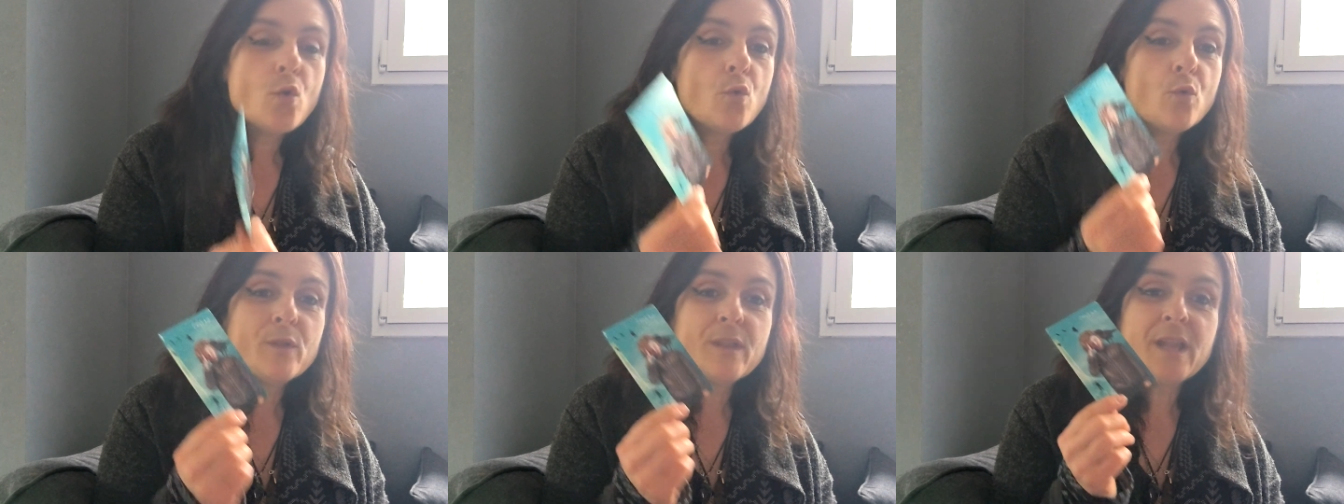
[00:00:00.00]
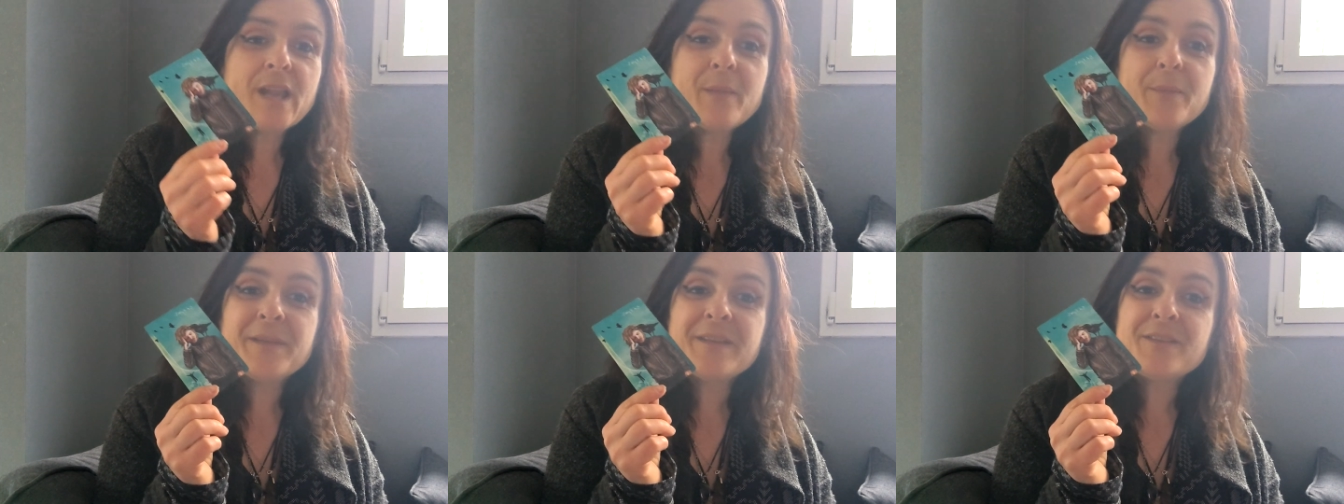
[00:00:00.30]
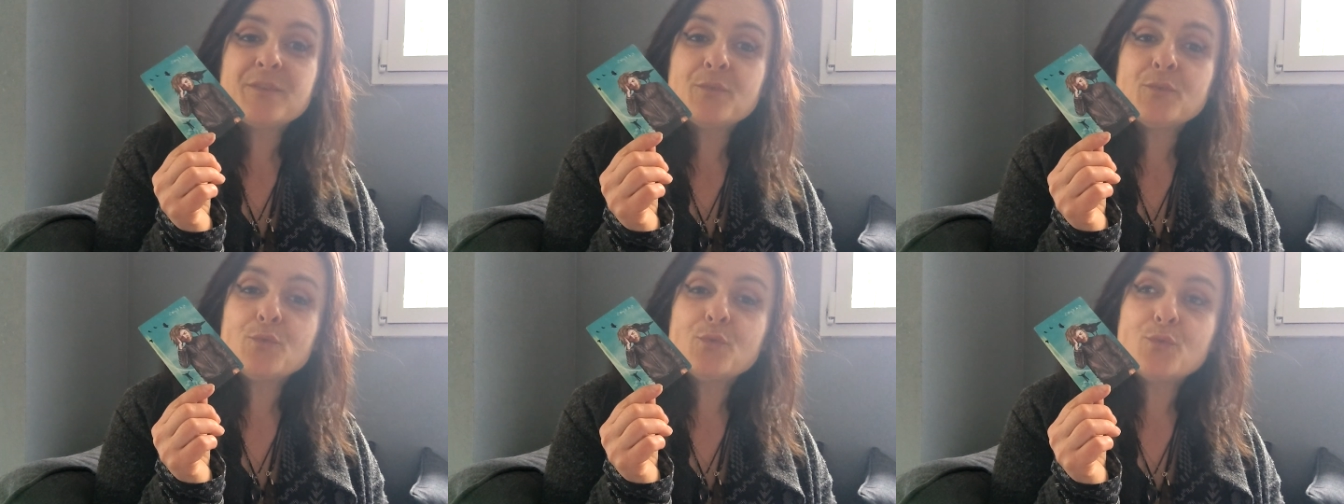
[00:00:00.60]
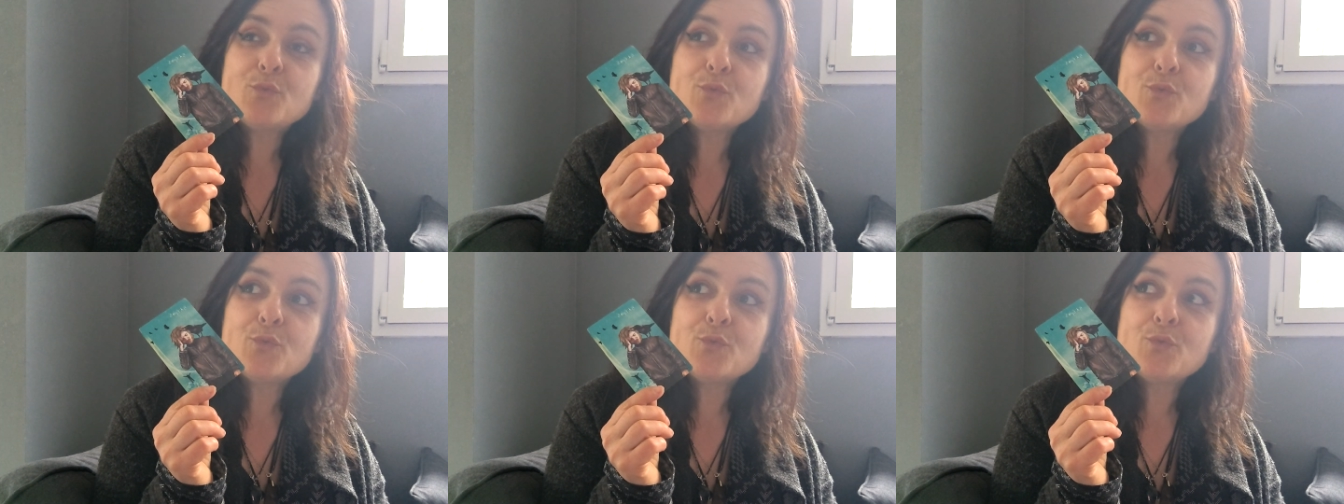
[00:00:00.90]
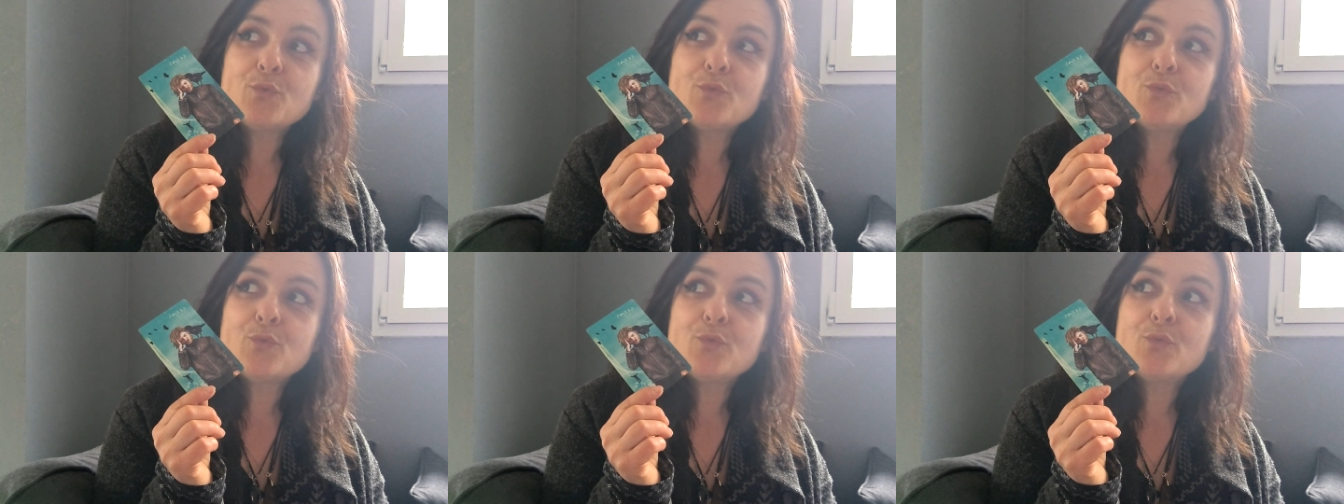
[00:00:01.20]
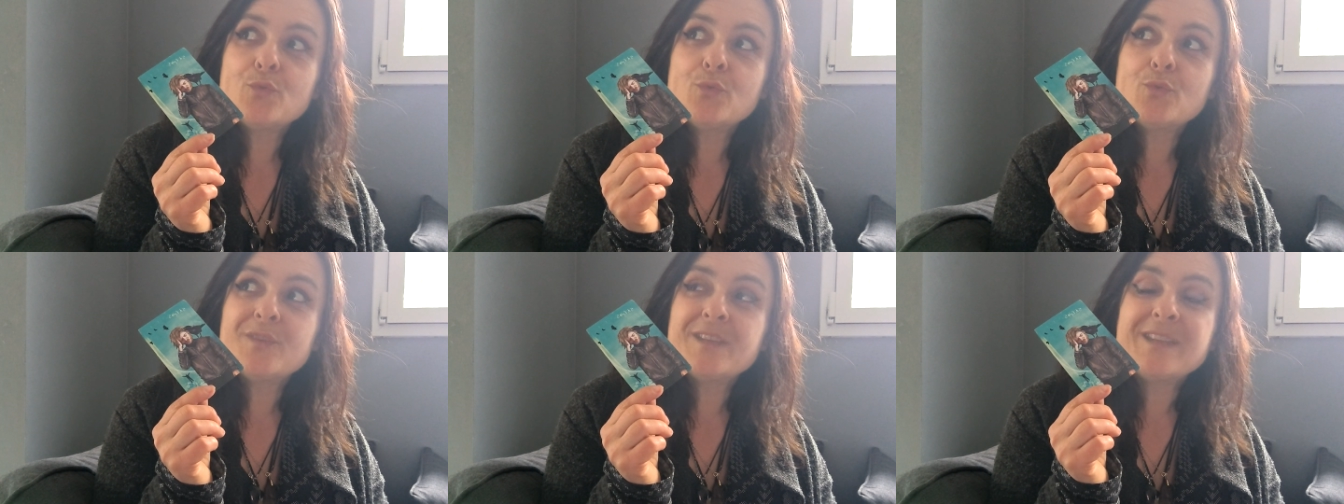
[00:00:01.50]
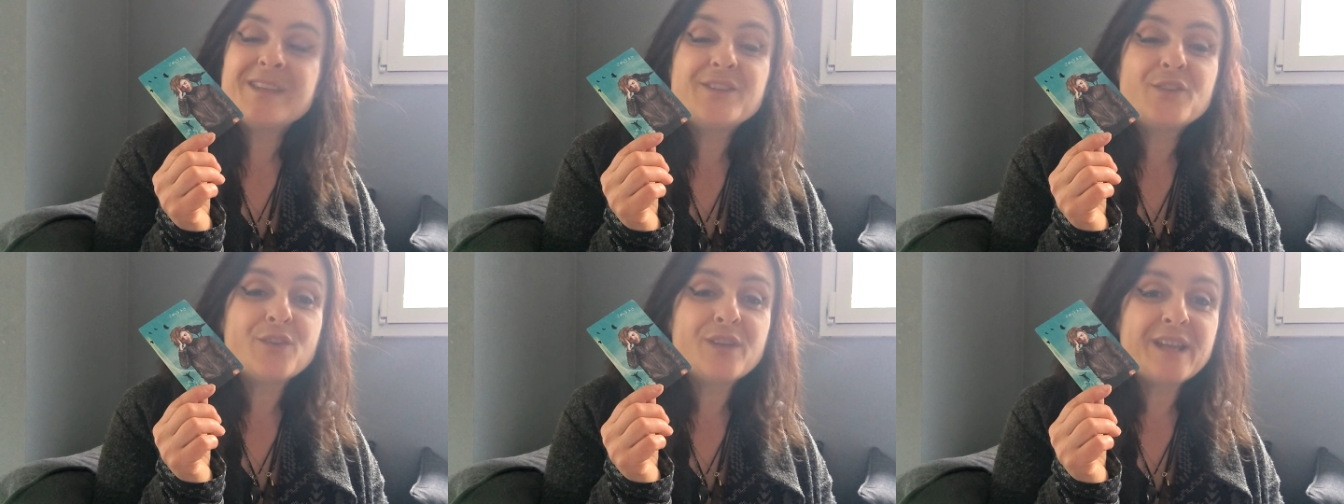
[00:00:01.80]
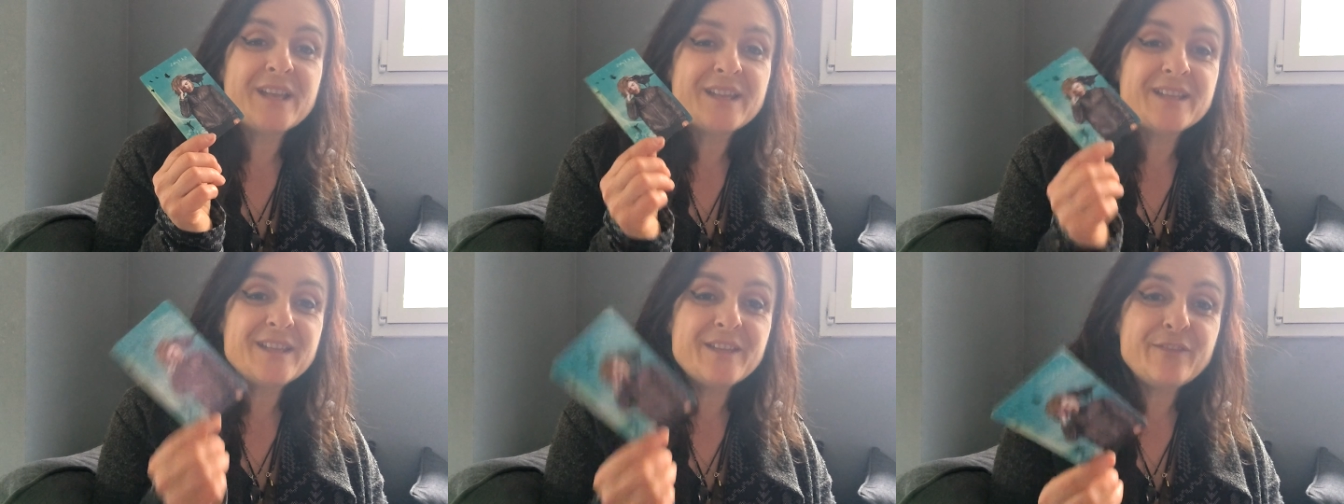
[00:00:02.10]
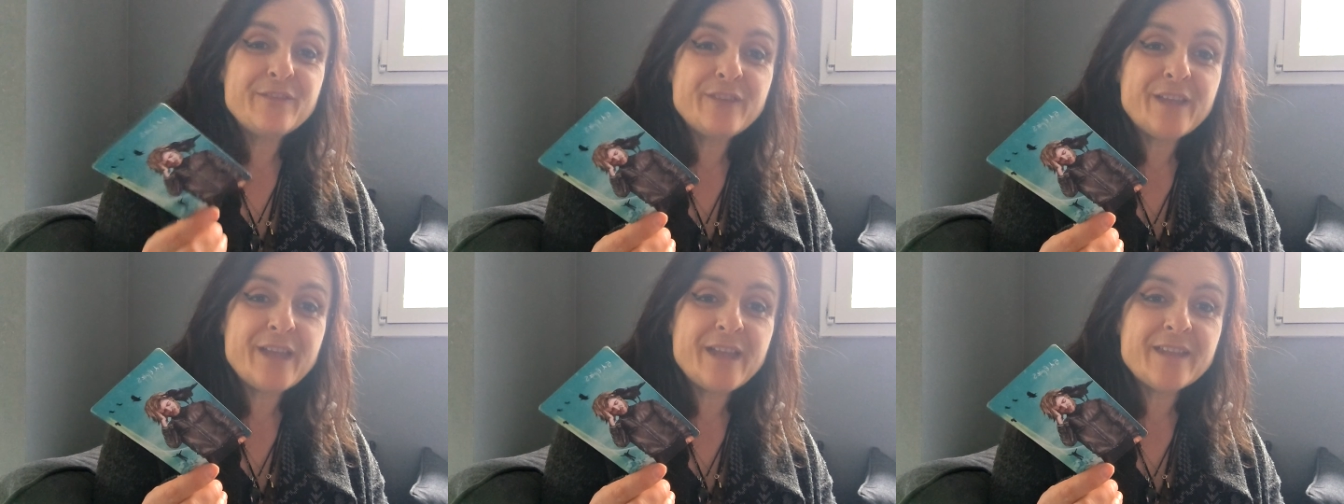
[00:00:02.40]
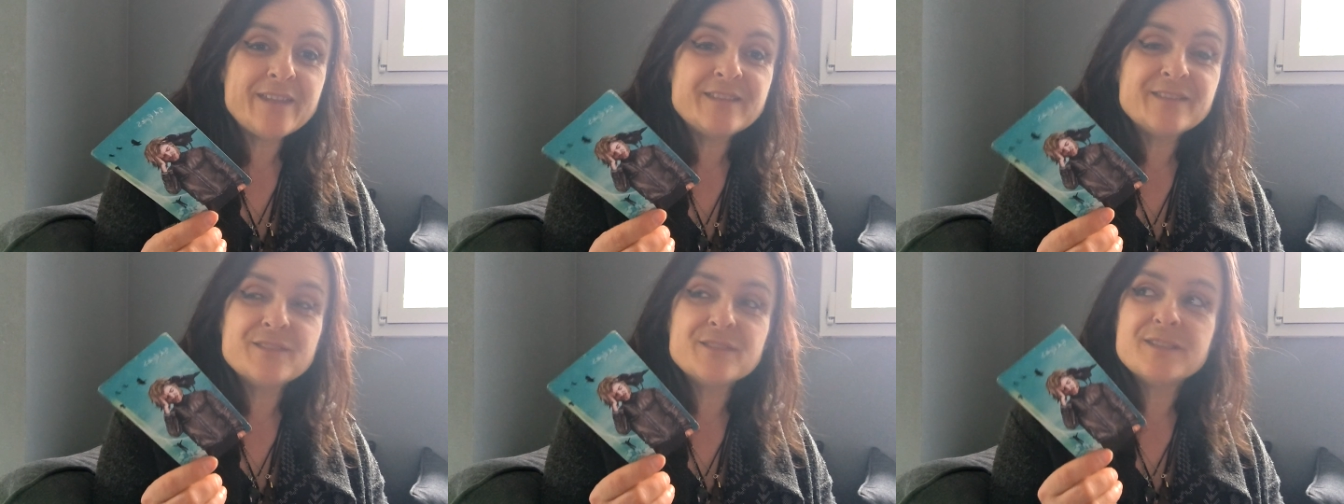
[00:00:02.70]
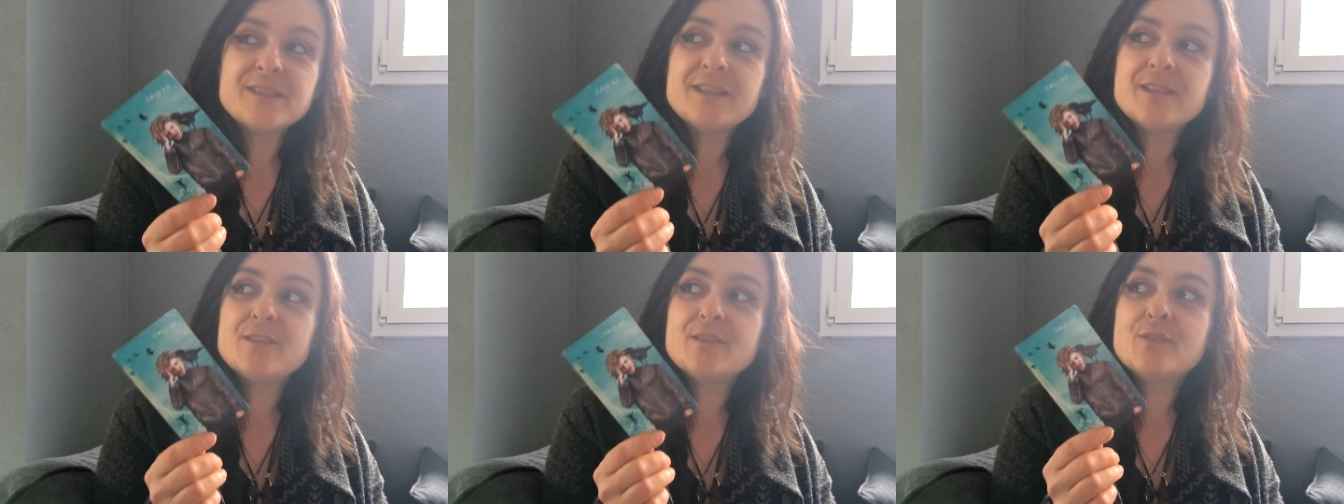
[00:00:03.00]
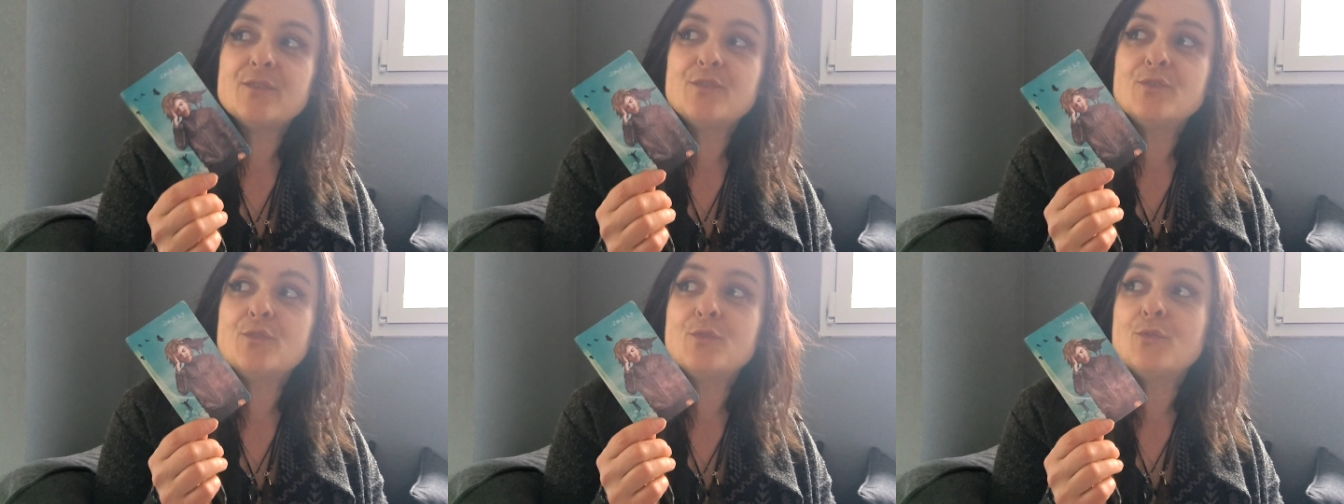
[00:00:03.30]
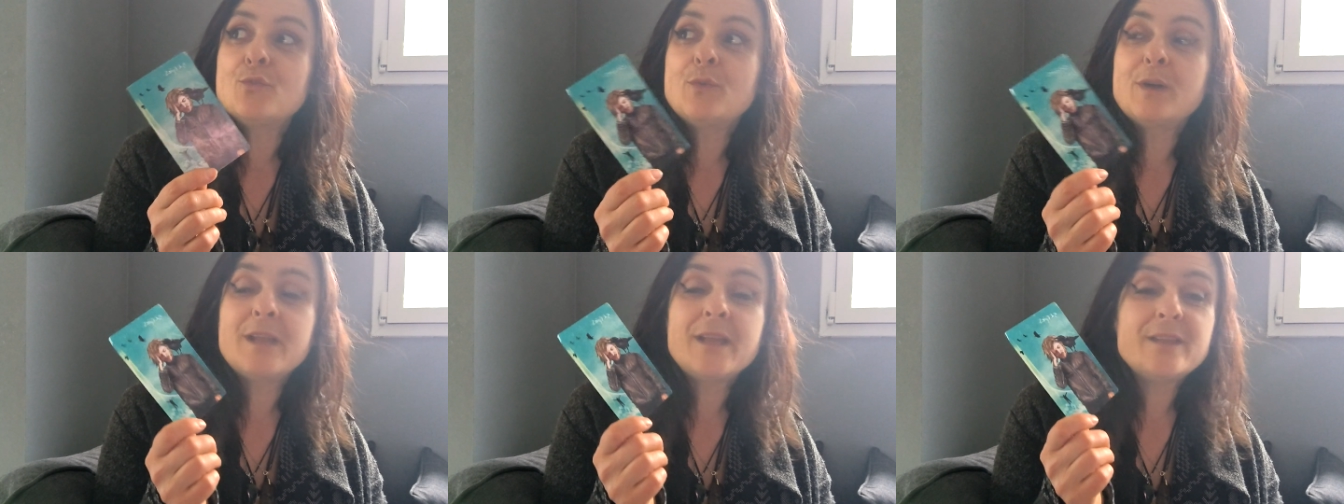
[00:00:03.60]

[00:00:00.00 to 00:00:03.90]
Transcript: on a l'impression d'être de, de, dans la défaite, de,